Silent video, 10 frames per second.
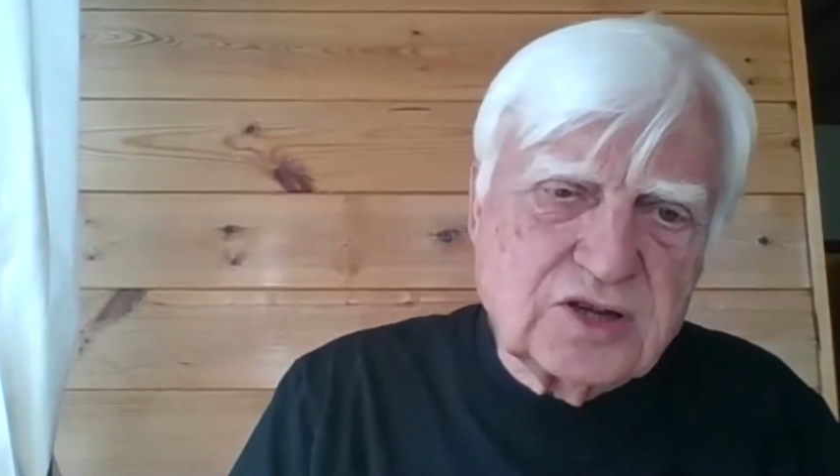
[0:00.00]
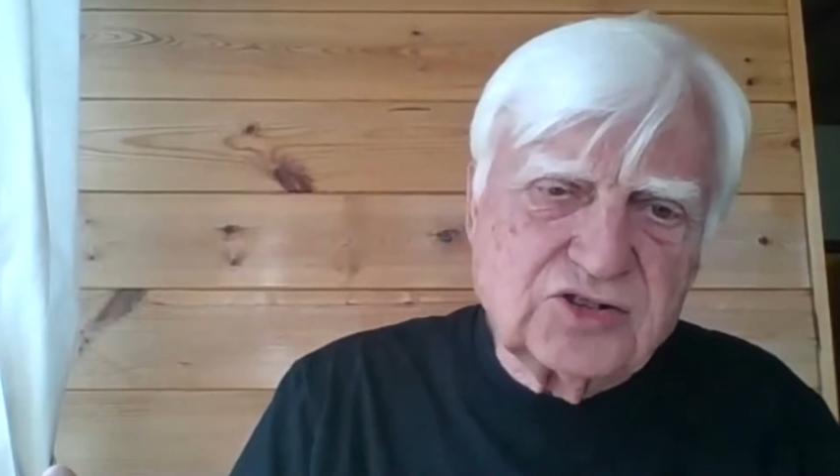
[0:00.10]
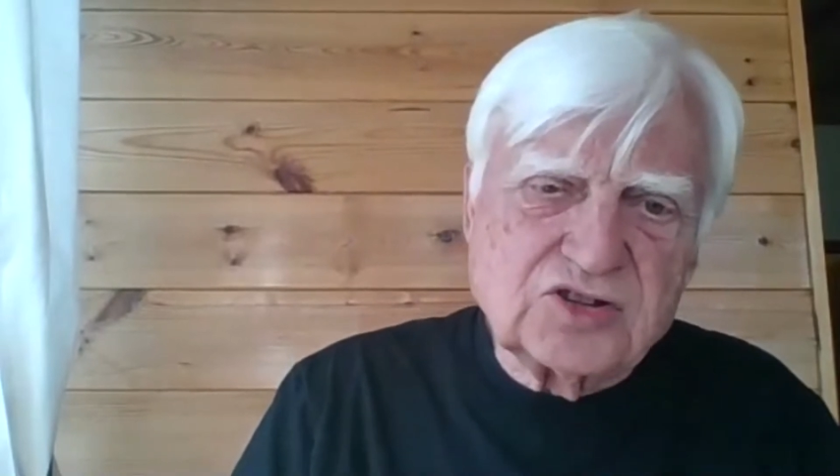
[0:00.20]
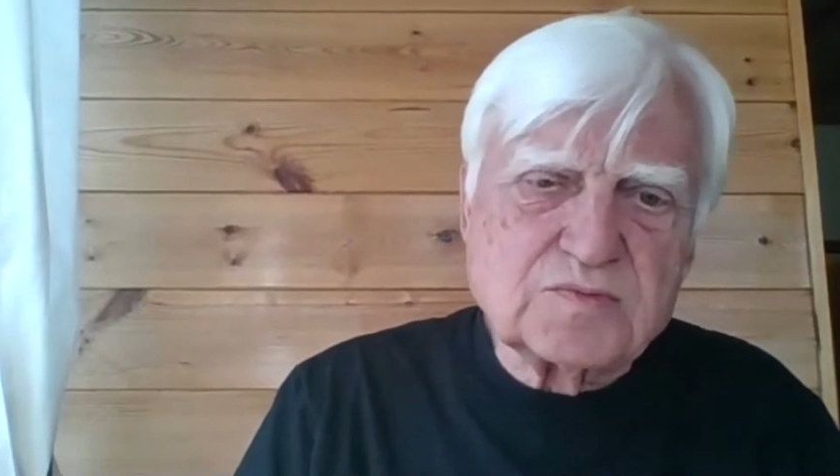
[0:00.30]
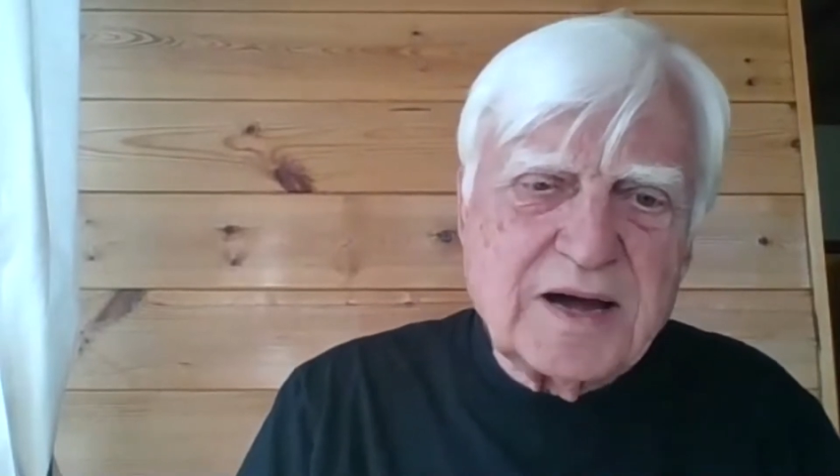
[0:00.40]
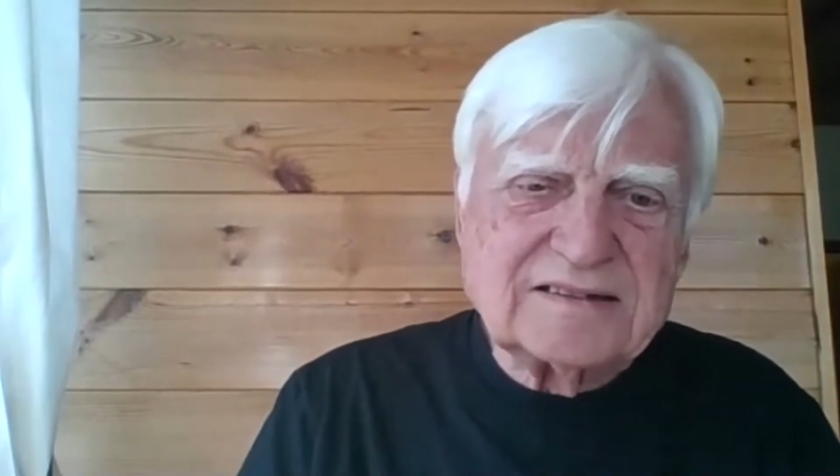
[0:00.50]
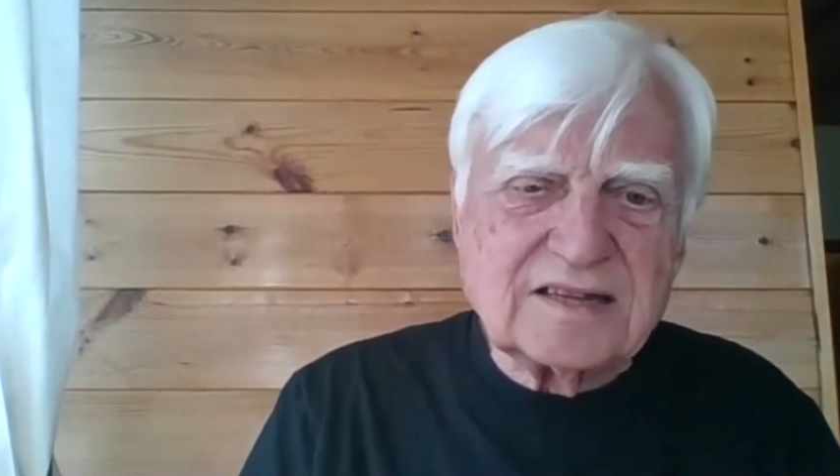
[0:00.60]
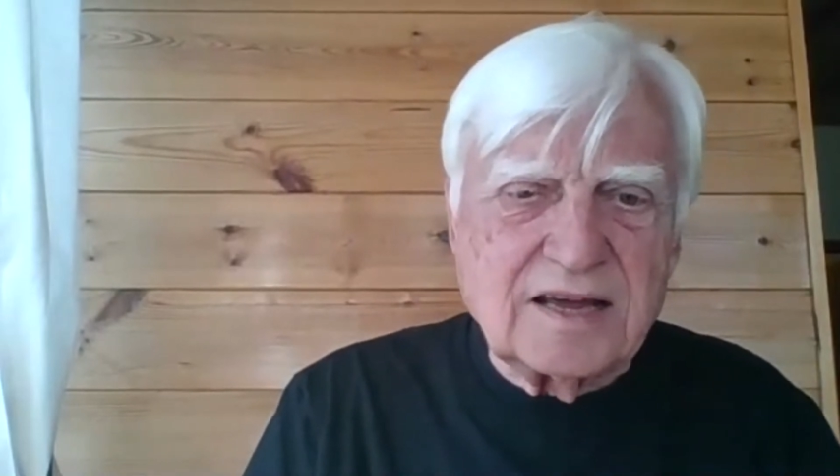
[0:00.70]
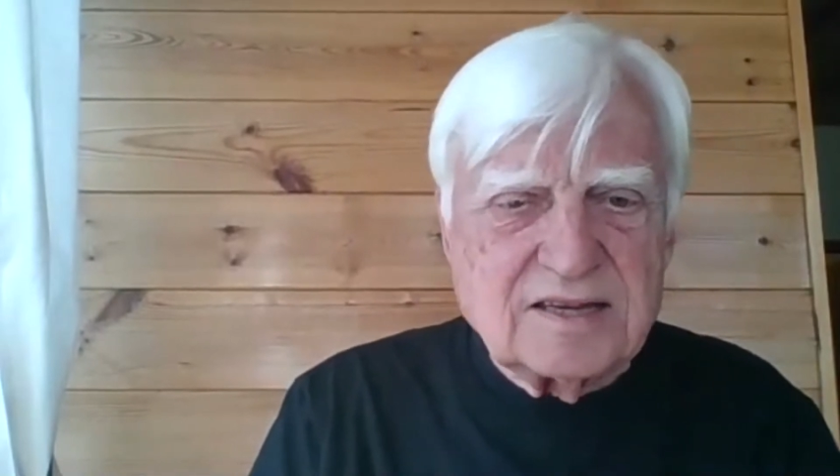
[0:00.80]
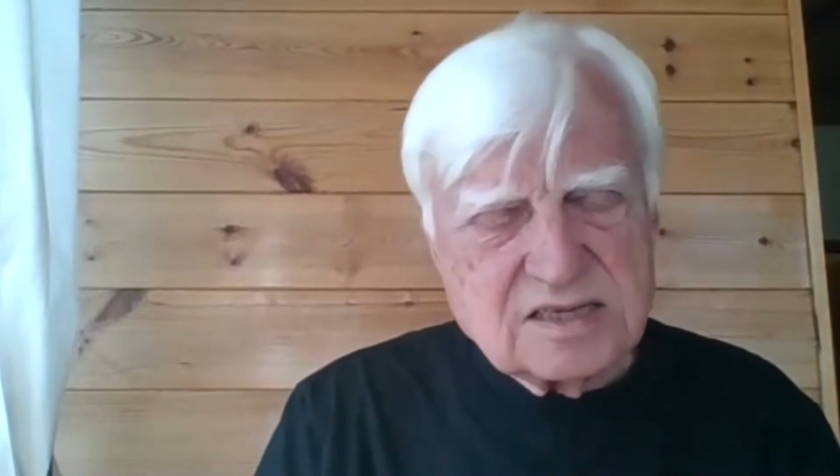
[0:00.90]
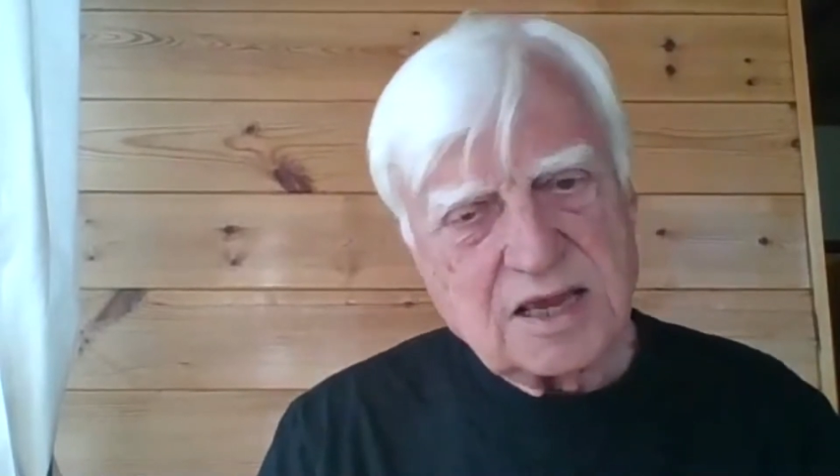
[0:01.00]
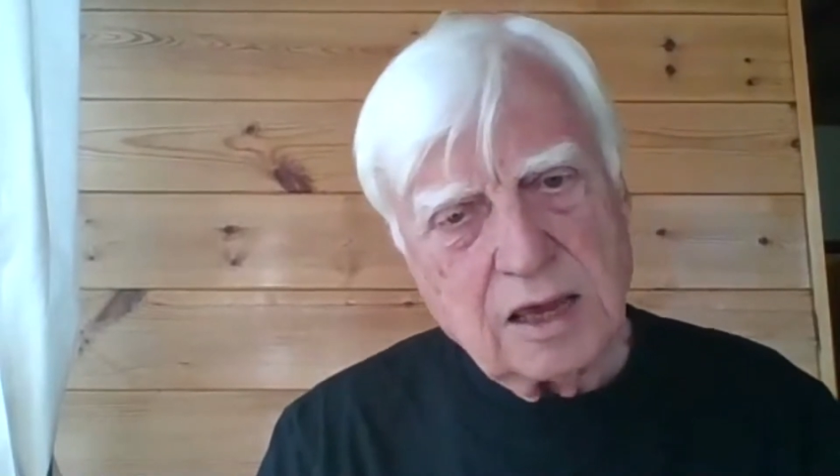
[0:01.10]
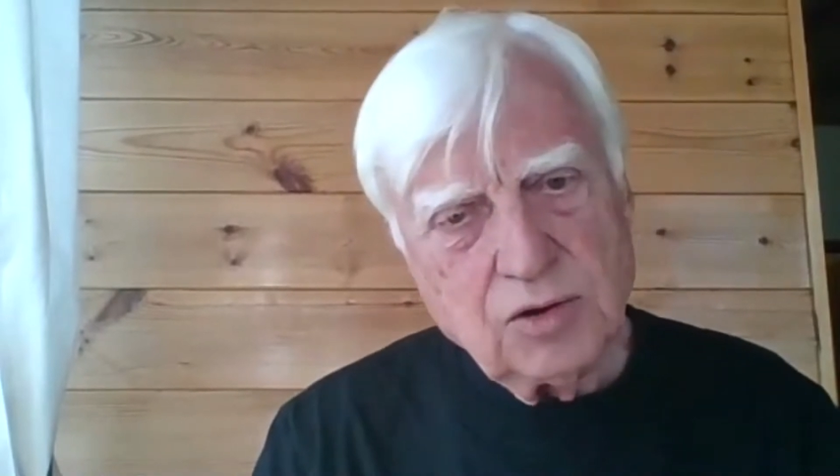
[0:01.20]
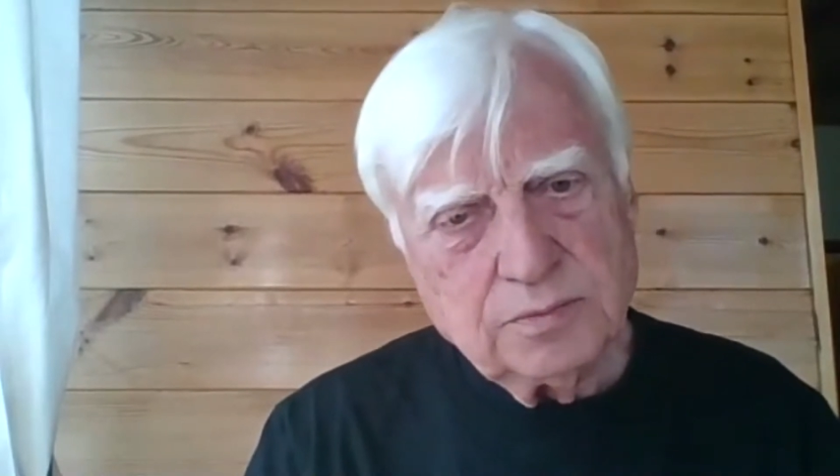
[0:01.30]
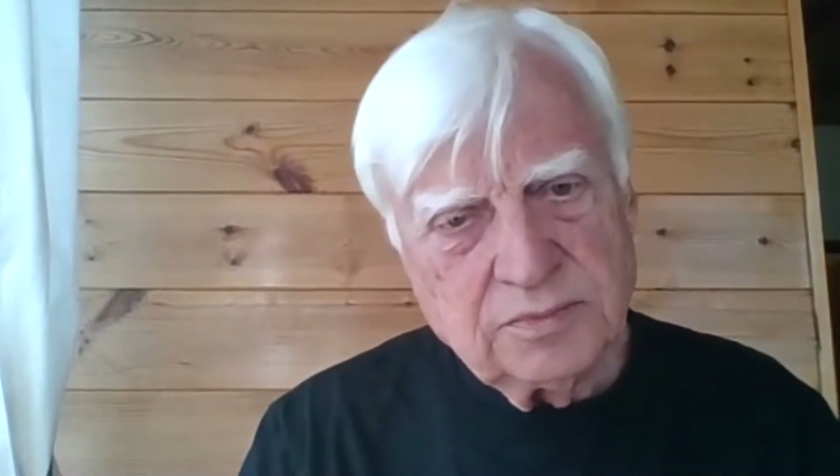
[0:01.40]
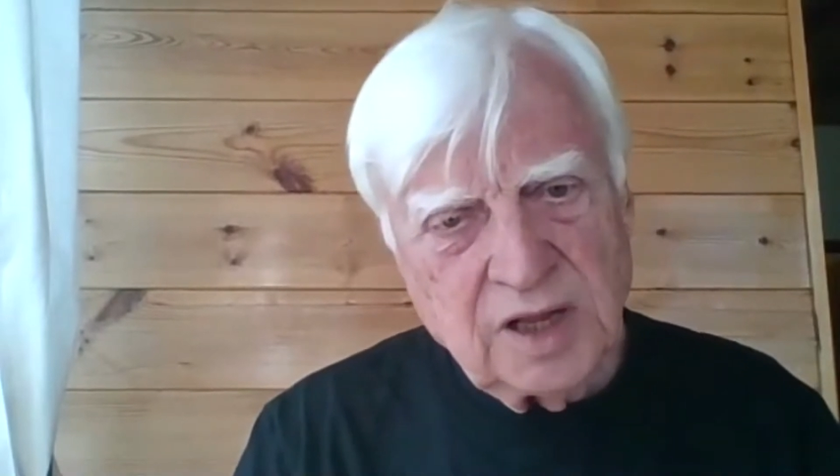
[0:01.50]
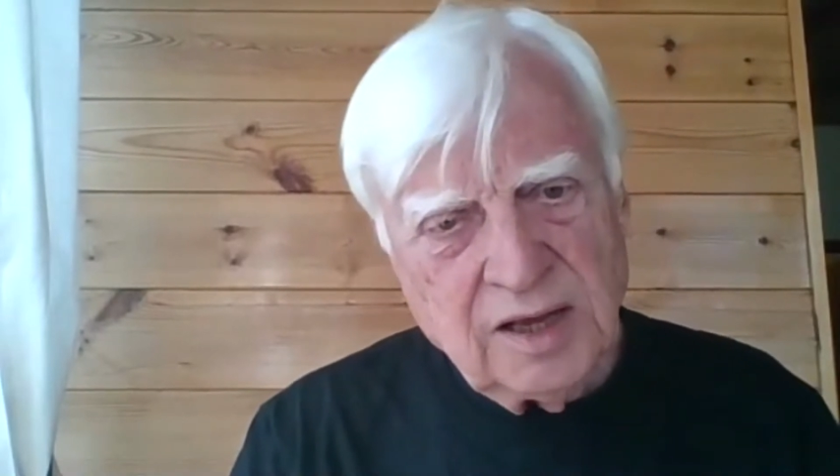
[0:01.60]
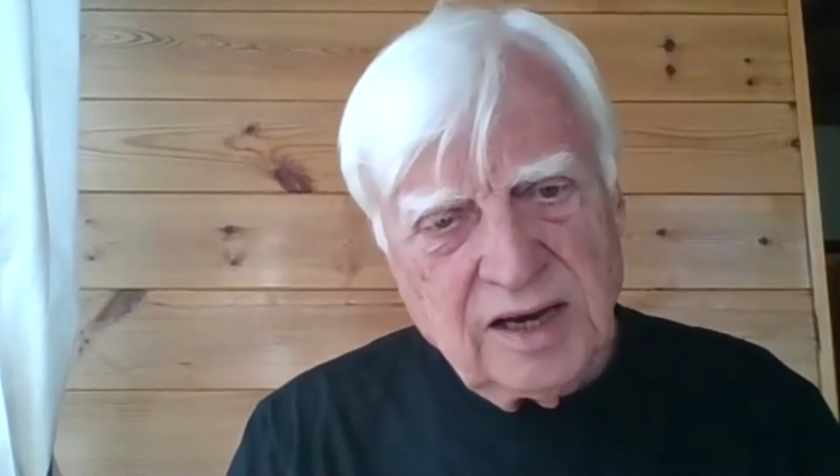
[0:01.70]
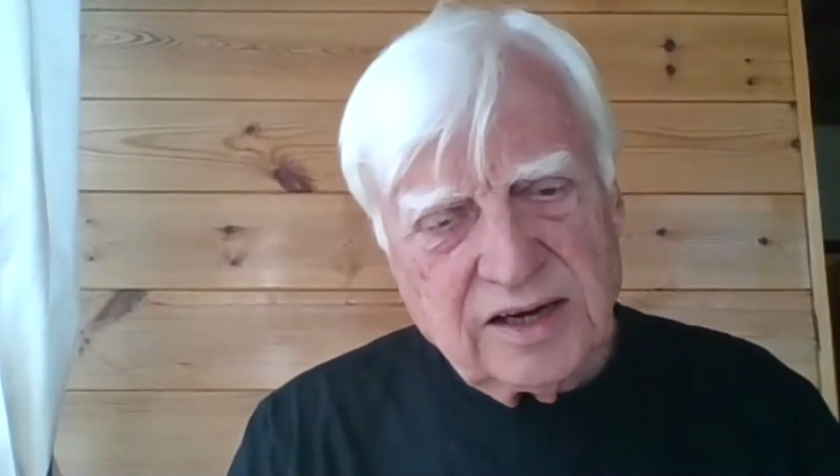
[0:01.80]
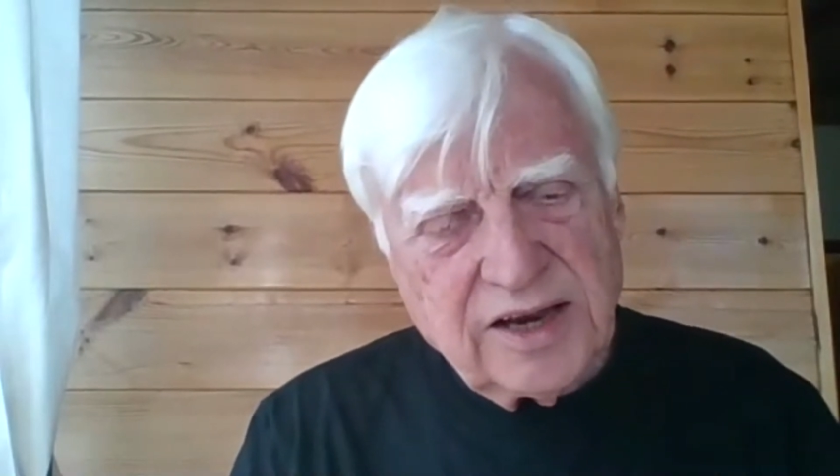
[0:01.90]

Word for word: coś, co można uważać